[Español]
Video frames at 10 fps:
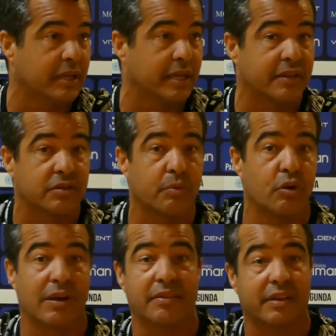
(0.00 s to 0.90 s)
Y eso por
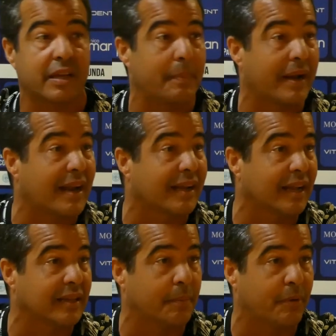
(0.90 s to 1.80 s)
lo que hace es que para el,
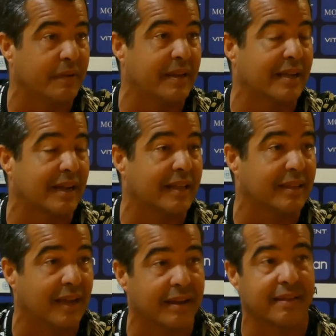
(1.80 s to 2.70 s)
después de venir de
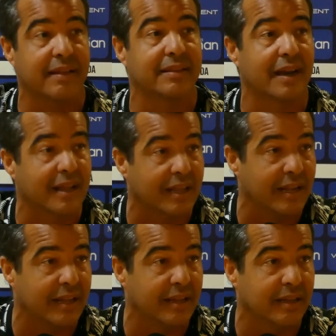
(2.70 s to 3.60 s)
calentar, de entrar en
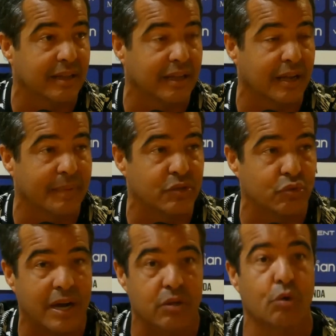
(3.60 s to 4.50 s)
el,
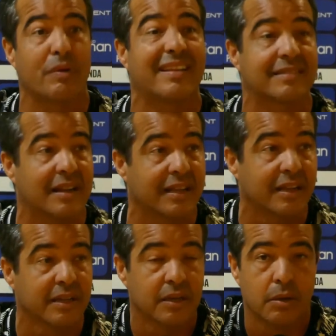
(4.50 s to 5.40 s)
vestuario y volver a salir,
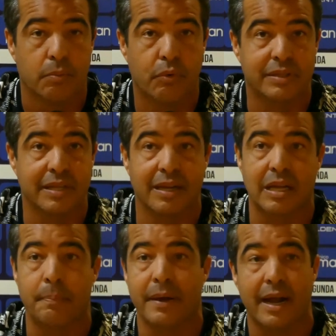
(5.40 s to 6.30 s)
pues tener
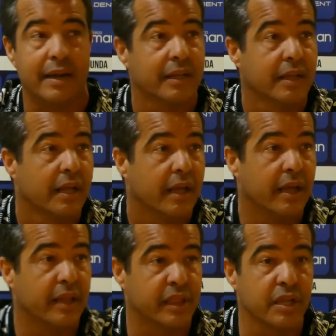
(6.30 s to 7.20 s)
que esperar
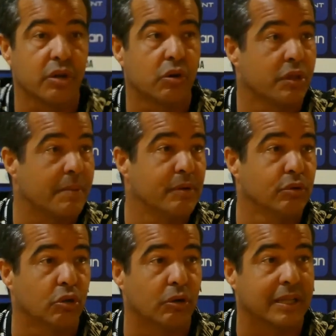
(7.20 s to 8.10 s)
5 eh, o 10
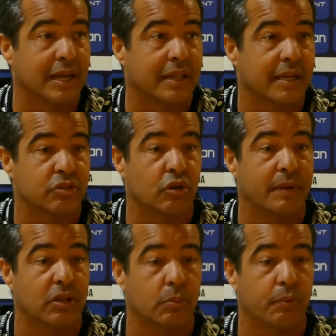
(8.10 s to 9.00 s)
minutos lo que tarden esos
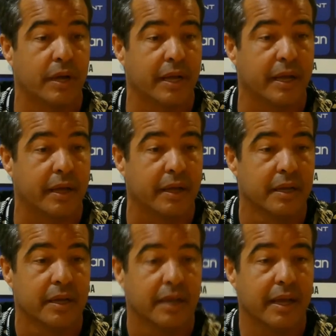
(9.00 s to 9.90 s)
eventos, pues
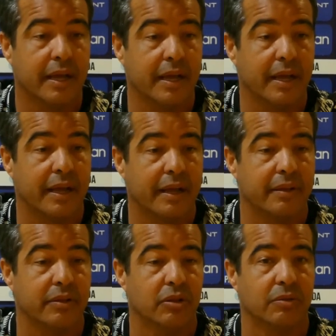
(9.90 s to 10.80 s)

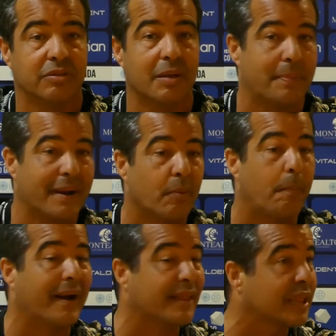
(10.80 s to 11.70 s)
eh, siempre nos
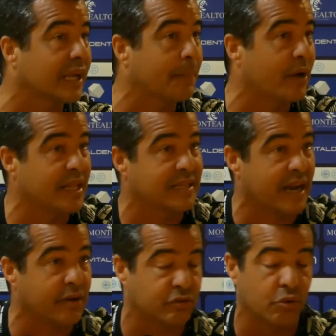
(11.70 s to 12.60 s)
parece que puede
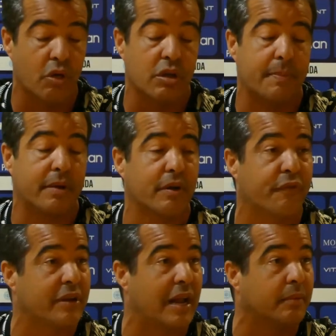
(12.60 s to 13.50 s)
distraer a nuestros jugadores, pero bueno,
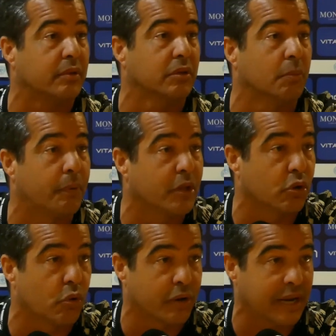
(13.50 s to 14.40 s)
al final nos puede
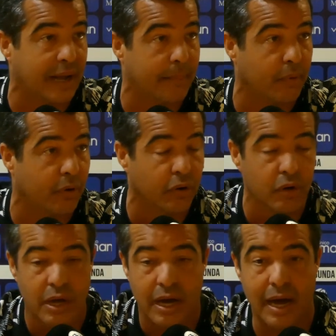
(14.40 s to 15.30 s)
ocurrir a ambos
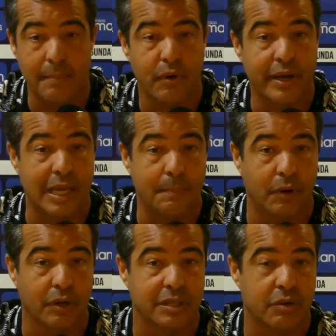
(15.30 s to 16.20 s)
ambos
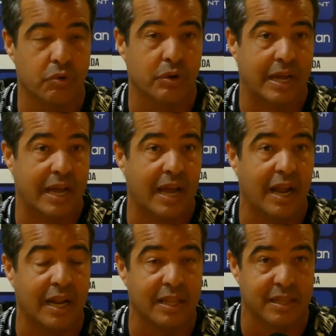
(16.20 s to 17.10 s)
equipos y seguro que
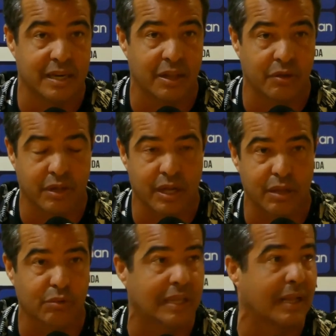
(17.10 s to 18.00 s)
al entrenador del
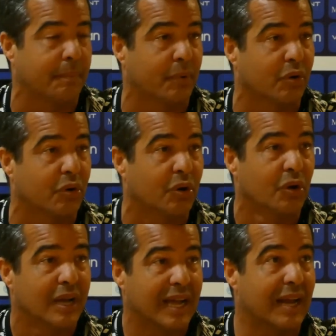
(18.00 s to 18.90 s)
Ceuta tampoco
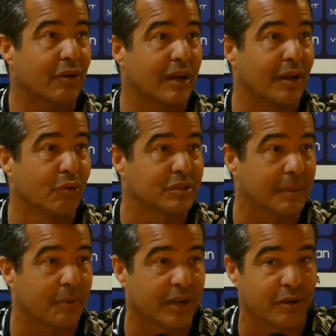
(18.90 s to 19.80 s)
es algo que le
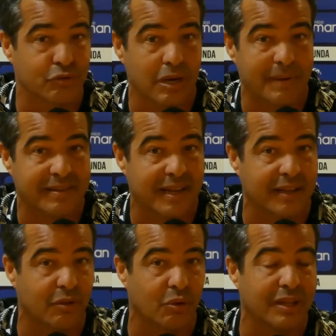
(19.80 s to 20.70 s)
guste porque nos suele pasar
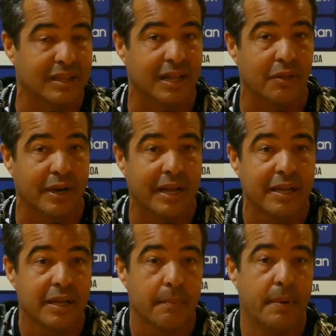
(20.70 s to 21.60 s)
a todos los entrenadores,
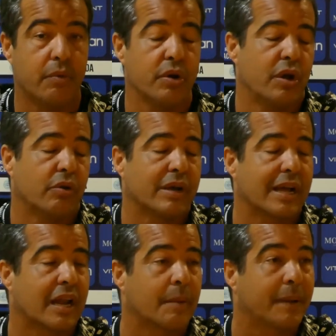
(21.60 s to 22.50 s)
pero bueno, es algo que
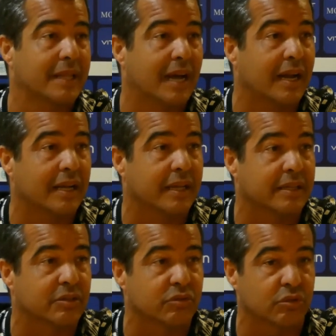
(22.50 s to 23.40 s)
hay que respetar,
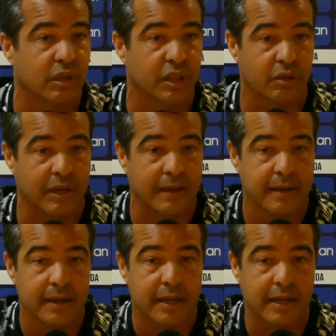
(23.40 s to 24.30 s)
que son situaciones
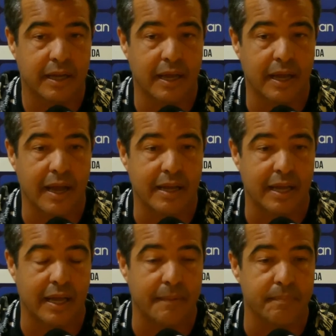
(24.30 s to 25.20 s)
que hay
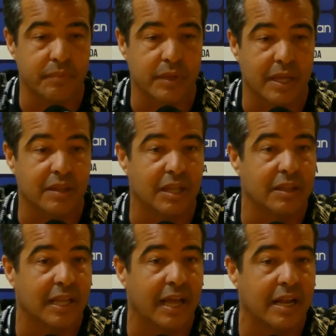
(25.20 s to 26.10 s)
que, mm,
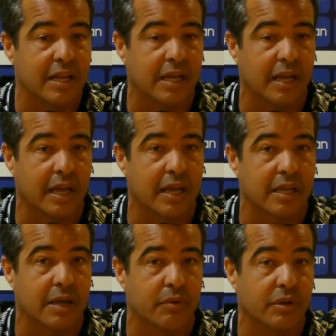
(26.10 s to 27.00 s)
entender y
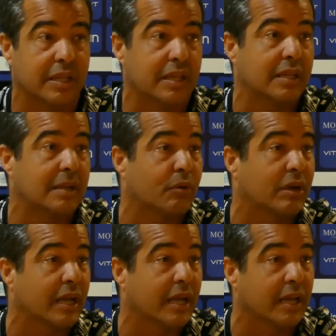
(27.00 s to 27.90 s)
que, bueno, que tendremos
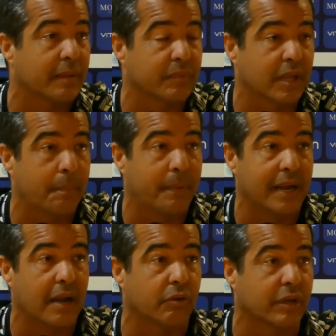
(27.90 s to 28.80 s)
que,
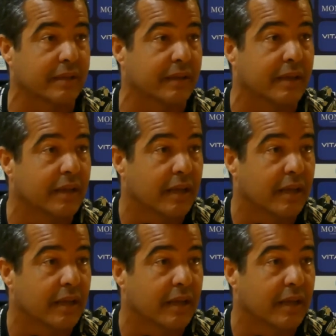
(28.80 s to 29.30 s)
esperar lo que,